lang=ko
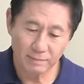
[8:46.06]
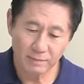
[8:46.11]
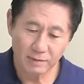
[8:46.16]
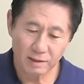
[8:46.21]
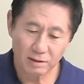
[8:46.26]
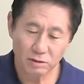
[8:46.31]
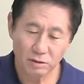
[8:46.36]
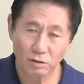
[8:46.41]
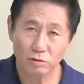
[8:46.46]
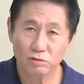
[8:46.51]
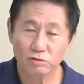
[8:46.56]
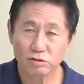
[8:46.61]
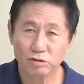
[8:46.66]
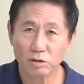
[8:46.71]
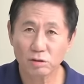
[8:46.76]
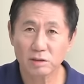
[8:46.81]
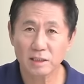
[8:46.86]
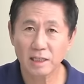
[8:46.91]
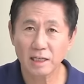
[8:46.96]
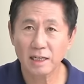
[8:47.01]
그리고
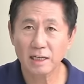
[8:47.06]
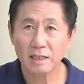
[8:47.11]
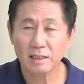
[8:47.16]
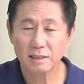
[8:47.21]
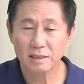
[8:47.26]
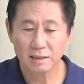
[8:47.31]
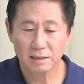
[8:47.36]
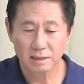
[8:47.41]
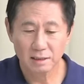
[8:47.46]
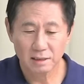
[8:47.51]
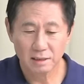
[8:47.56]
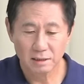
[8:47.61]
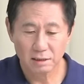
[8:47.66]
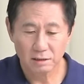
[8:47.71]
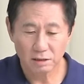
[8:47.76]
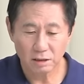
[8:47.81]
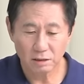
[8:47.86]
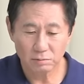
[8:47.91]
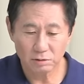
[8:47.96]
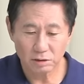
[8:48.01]
추석 때
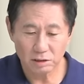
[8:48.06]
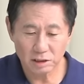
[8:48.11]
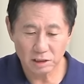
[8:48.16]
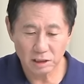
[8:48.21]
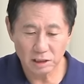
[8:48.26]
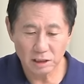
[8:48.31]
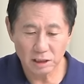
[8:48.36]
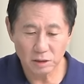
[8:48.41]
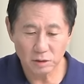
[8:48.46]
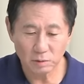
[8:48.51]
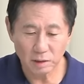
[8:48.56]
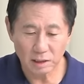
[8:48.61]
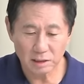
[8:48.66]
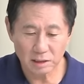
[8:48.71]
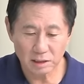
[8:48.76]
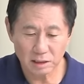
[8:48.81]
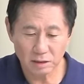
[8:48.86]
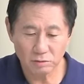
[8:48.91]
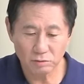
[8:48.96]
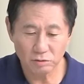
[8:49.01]
여러분들 친지와
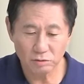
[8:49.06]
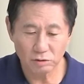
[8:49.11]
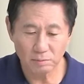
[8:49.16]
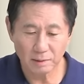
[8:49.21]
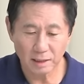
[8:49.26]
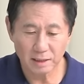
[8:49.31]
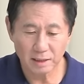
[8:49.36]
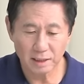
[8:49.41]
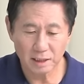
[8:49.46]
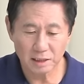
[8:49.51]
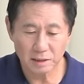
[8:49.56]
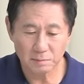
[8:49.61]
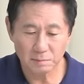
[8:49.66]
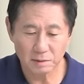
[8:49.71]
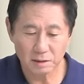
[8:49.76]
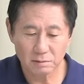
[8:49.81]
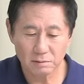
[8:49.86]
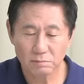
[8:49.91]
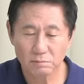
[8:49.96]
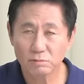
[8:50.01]
친구들
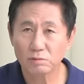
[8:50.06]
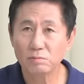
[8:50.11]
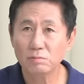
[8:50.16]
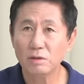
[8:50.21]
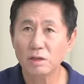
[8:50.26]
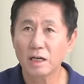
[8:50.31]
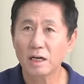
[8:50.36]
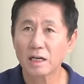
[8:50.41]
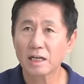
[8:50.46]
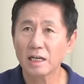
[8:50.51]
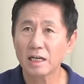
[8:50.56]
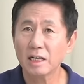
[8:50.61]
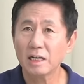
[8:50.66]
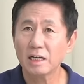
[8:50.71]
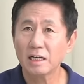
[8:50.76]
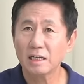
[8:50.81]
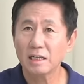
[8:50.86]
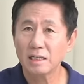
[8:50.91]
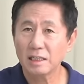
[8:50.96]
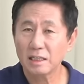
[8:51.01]
만나시면 분명하게
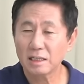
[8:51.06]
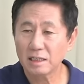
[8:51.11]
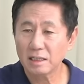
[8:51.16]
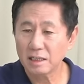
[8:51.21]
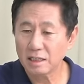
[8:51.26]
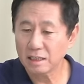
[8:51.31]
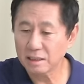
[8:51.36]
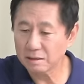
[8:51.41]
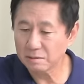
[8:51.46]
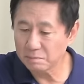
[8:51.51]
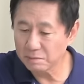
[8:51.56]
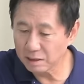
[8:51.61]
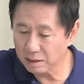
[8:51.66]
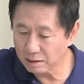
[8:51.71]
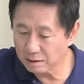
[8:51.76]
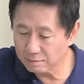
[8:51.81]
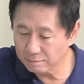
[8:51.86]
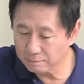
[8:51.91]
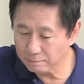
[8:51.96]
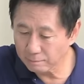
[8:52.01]
얘기해야 됩니다.
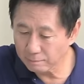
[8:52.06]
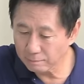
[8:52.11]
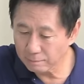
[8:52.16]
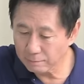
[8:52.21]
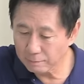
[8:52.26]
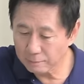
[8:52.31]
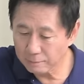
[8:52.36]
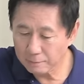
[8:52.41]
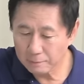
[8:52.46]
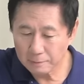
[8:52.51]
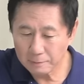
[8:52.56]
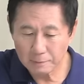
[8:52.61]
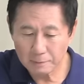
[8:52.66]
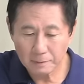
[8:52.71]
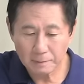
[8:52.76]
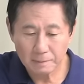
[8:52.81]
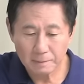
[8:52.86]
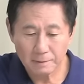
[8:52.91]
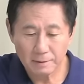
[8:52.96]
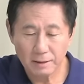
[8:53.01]

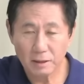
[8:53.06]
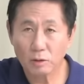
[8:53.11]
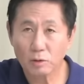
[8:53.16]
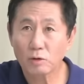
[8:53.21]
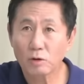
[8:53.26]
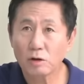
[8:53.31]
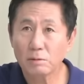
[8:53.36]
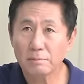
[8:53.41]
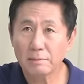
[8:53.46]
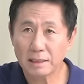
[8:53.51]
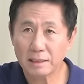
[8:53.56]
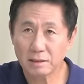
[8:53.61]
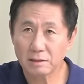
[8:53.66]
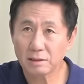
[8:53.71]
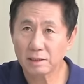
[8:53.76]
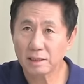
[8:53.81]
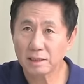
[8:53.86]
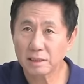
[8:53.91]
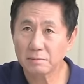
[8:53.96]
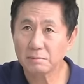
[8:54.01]
여론을
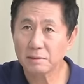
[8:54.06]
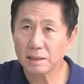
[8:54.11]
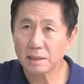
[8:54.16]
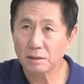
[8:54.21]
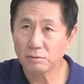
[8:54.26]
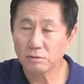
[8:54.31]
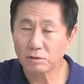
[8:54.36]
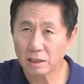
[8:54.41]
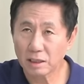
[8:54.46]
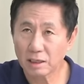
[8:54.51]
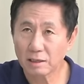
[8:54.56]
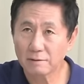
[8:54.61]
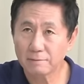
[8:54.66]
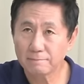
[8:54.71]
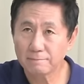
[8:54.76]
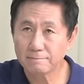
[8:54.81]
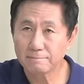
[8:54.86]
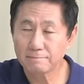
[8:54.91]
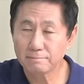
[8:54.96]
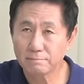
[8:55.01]
만들어야 됩니다. 우리가
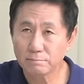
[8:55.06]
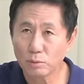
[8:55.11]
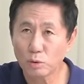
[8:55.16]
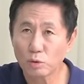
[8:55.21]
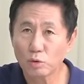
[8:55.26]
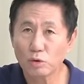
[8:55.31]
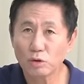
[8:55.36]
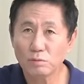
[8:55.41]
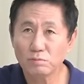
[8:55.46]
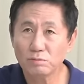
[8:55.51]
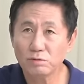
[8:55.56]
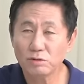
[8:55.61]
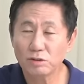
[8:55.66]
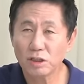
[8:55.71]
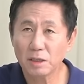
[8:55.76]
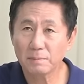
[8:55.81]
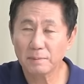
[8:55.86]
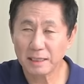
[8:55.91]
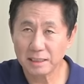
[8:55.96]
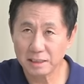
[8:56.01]
모르는 분들이
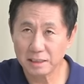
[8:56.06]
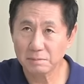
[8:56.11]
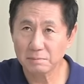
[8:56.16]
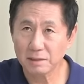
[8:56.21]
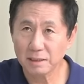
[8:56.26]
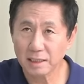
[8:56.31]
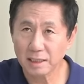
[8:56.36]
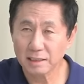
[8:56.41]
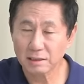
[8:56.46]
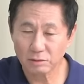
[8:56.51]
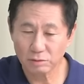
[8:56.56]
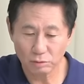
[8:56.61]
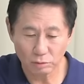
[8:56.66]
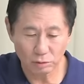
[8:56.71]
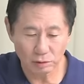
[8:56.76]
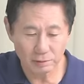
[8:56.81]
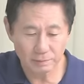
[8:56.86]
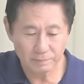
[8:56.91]
많습니다. 아직도.